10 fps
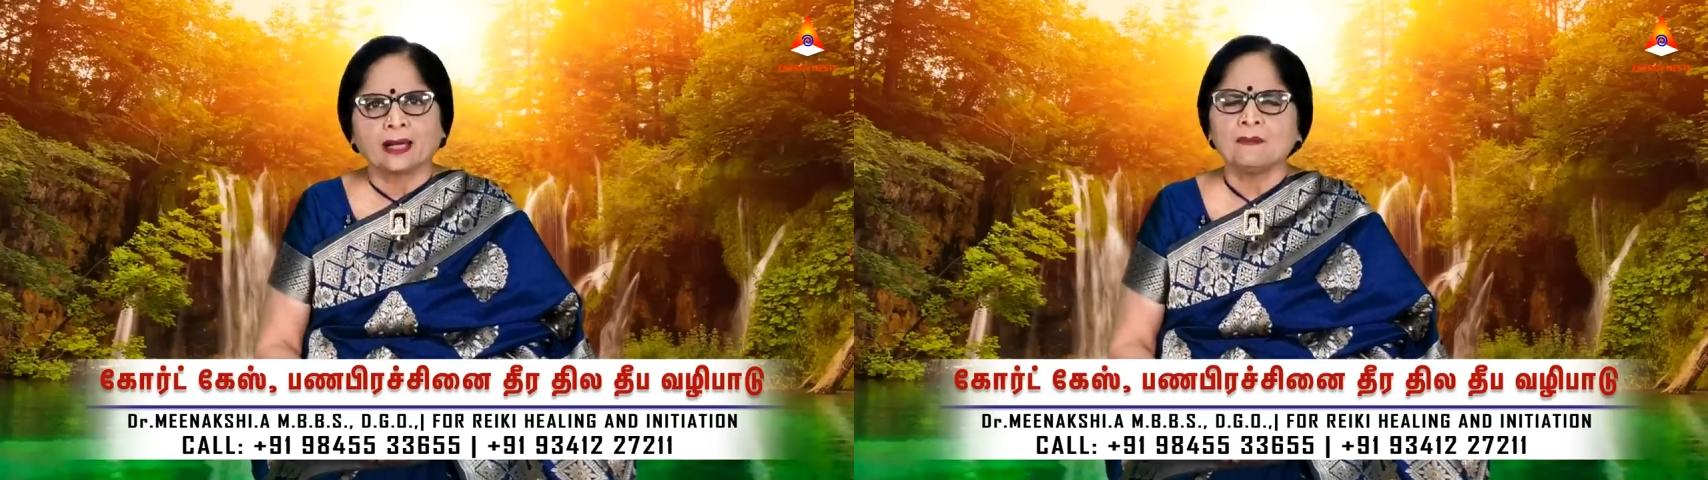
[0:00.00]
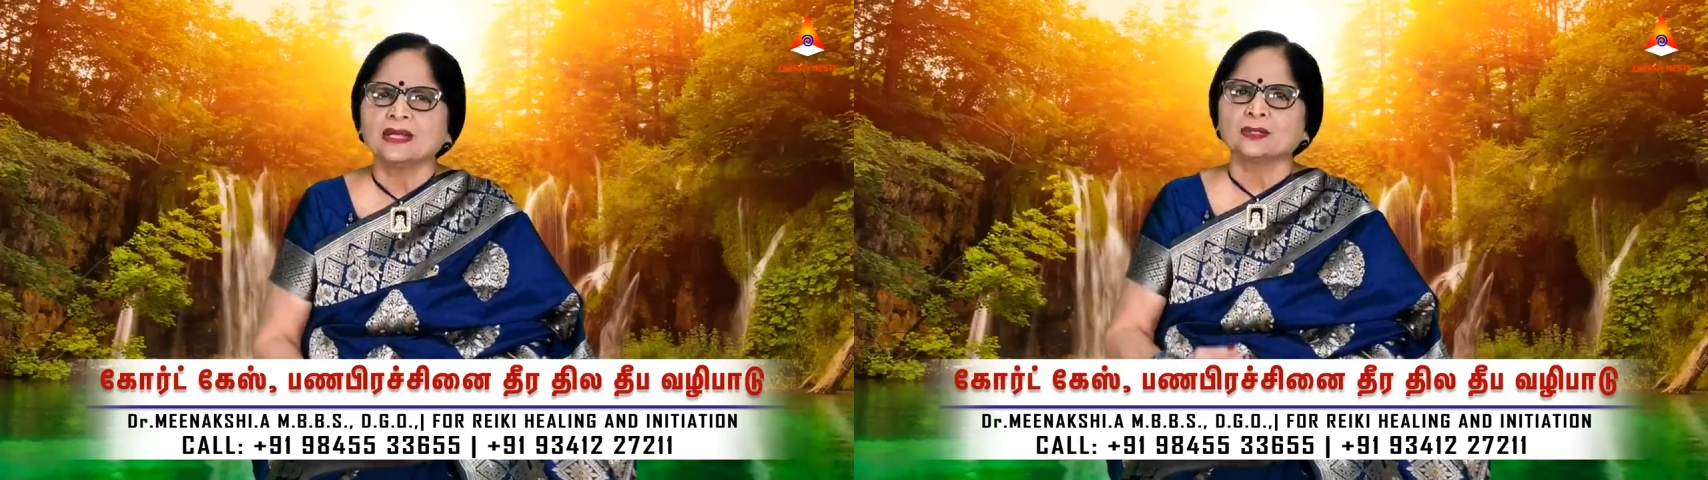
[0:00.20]

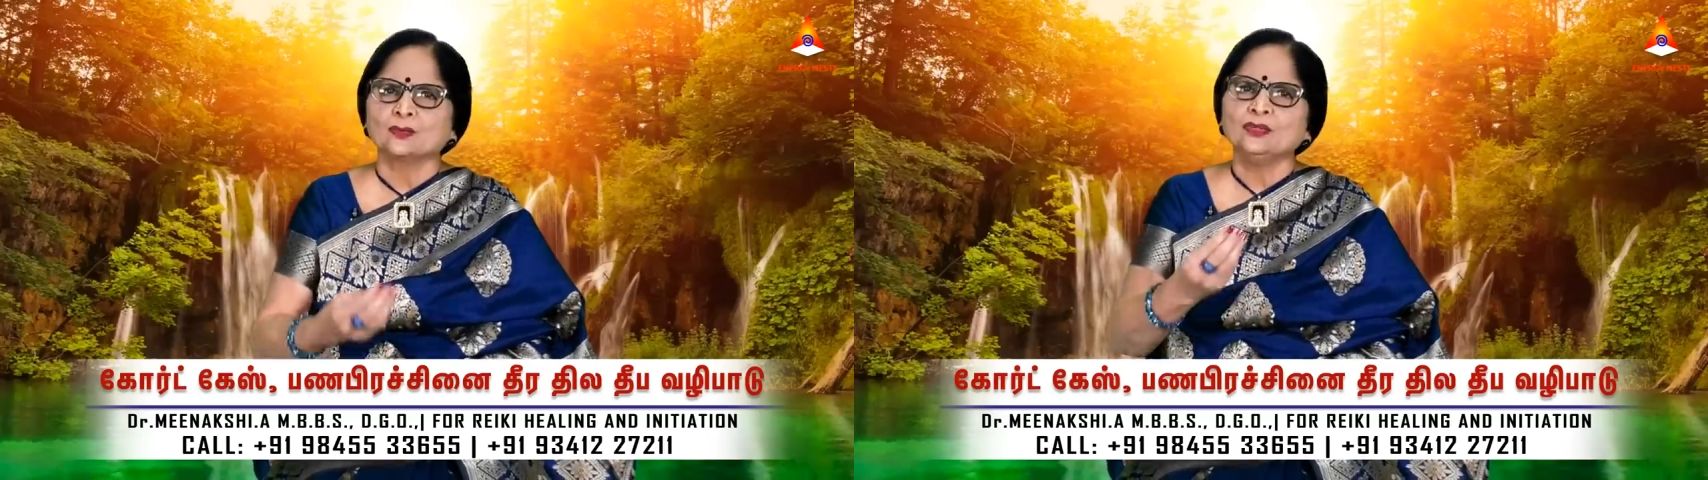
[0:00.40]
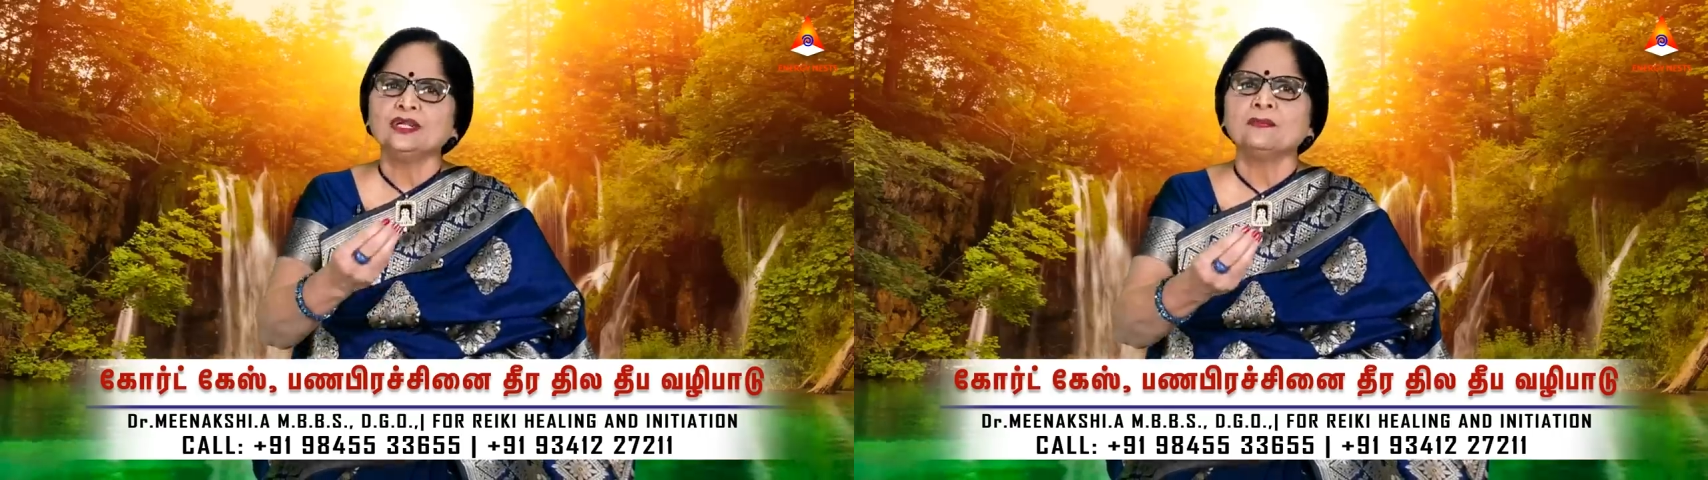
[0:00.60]
அம்மா இதை
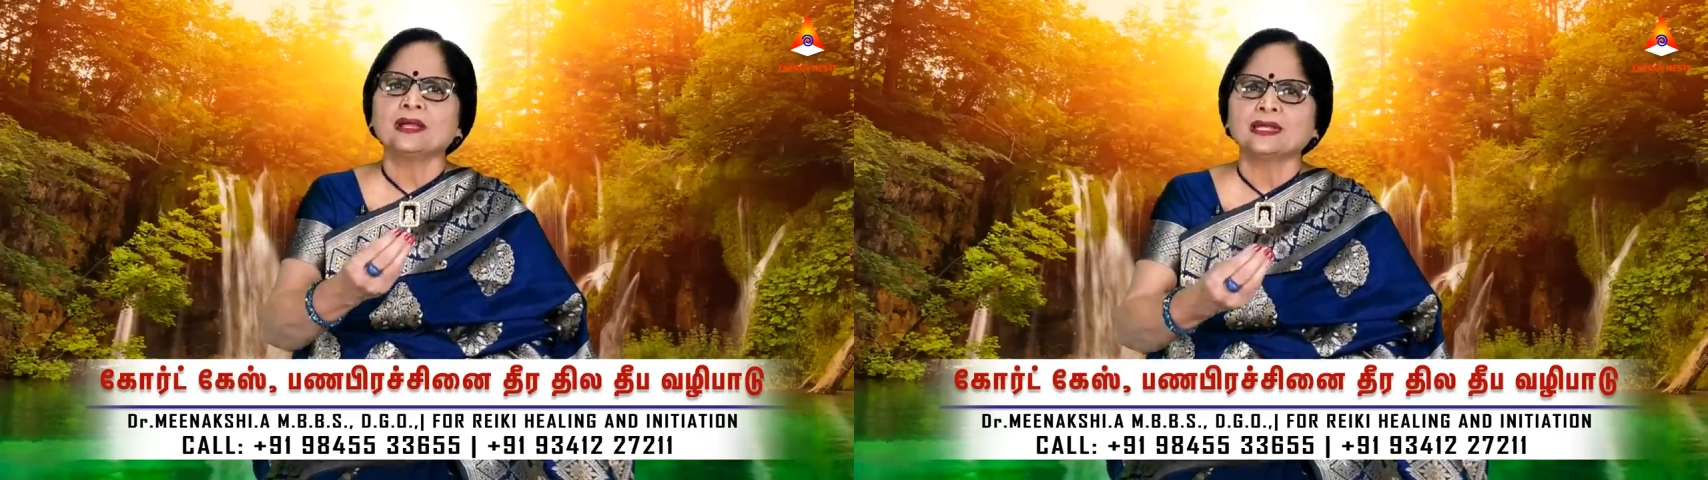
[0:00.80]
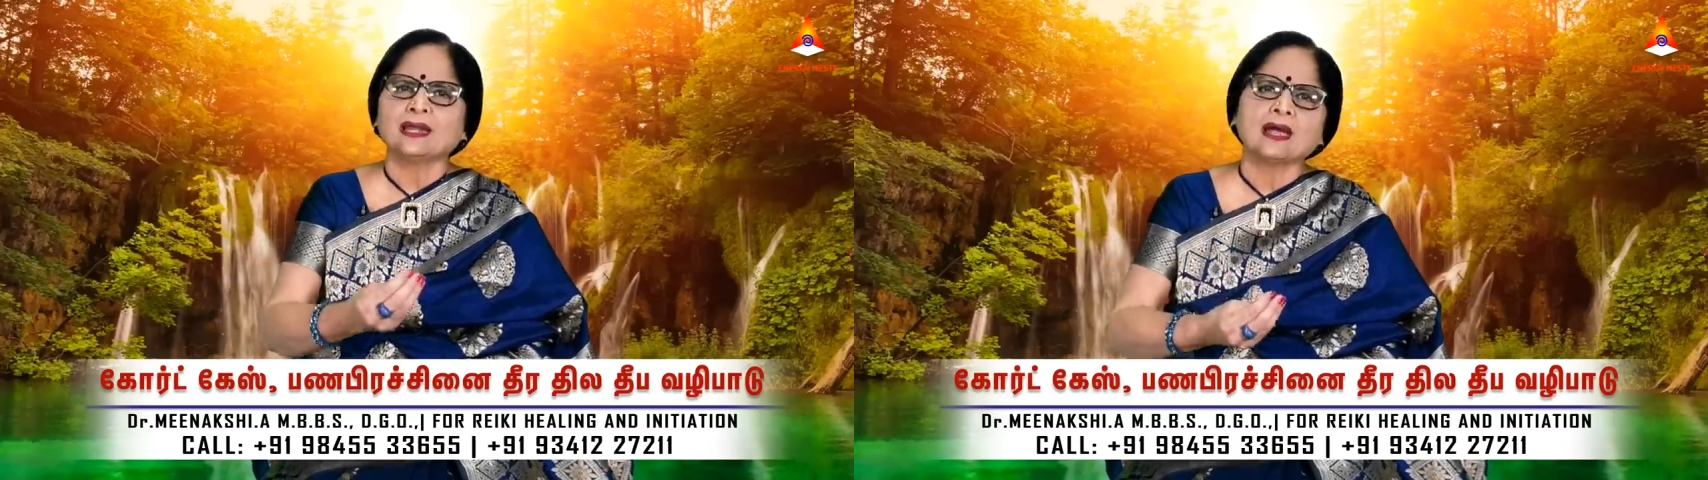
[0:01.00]
கொடுங்கம்மா
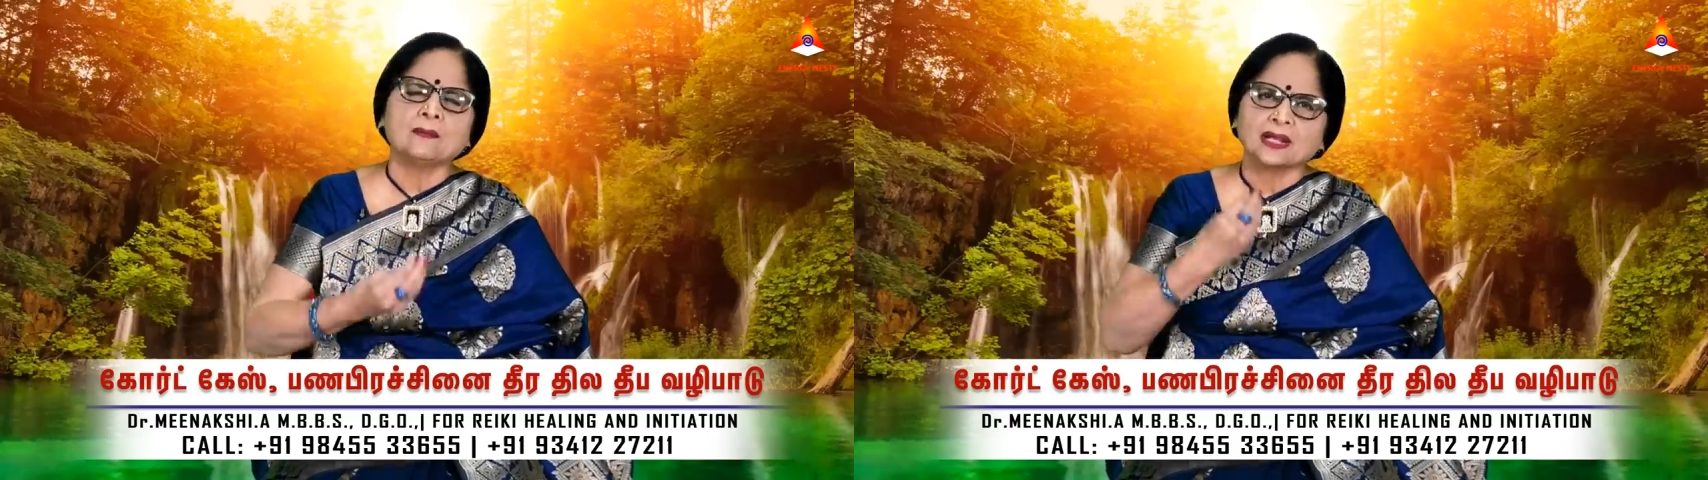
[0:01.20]
எல்லா